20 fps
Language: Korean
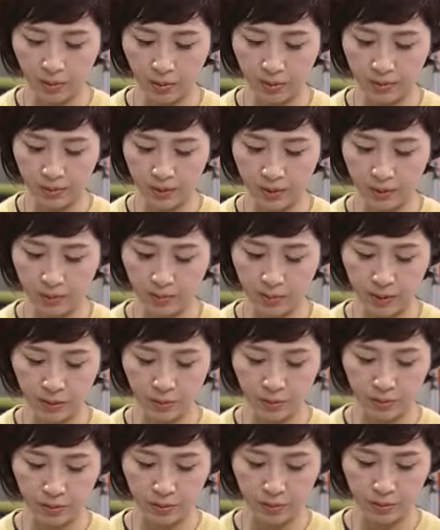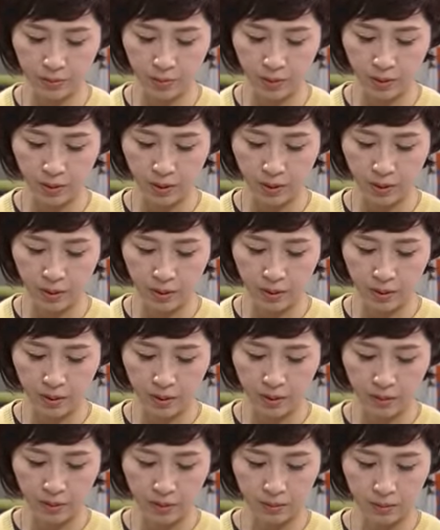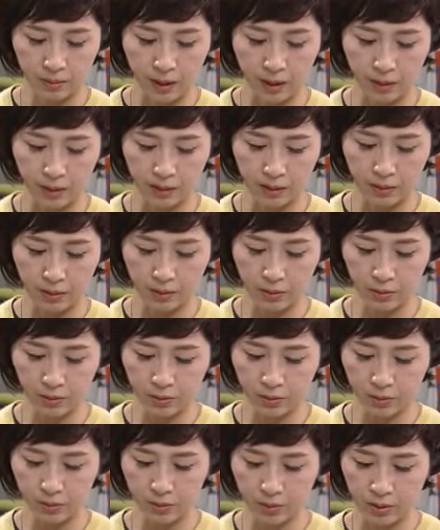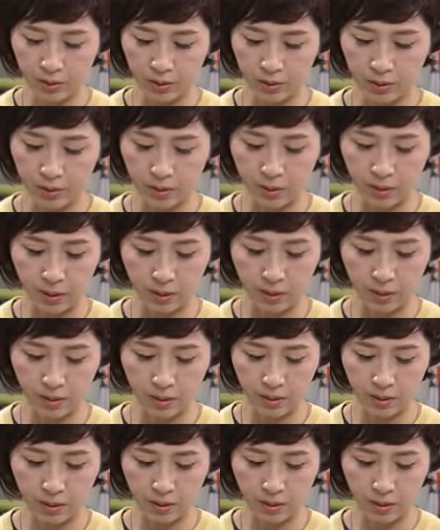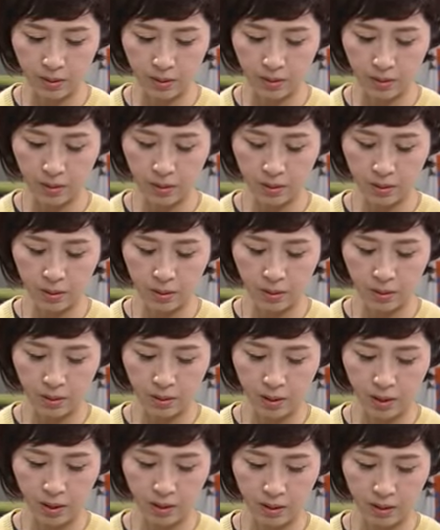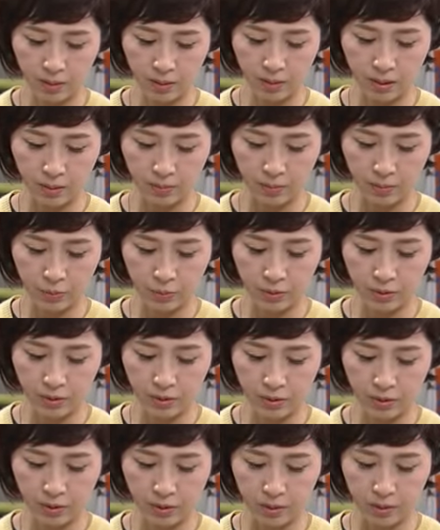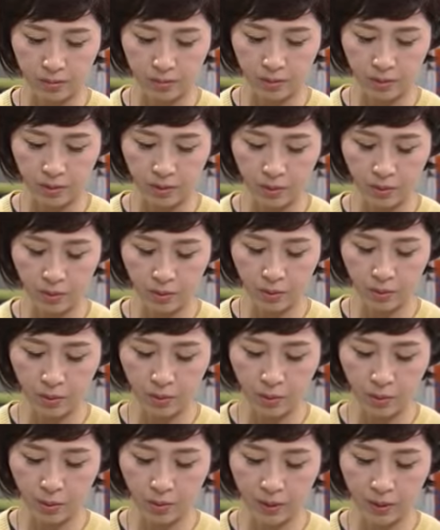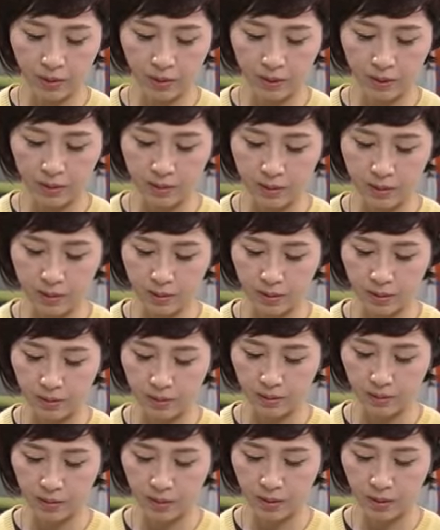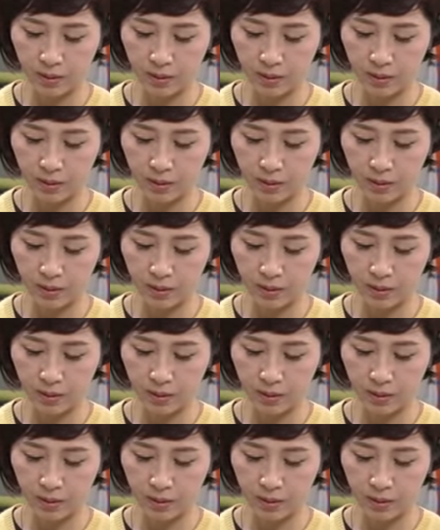회사 그만두고 나랑 있어줄 수 있는데 하나님, 부처님, 옥황상제님,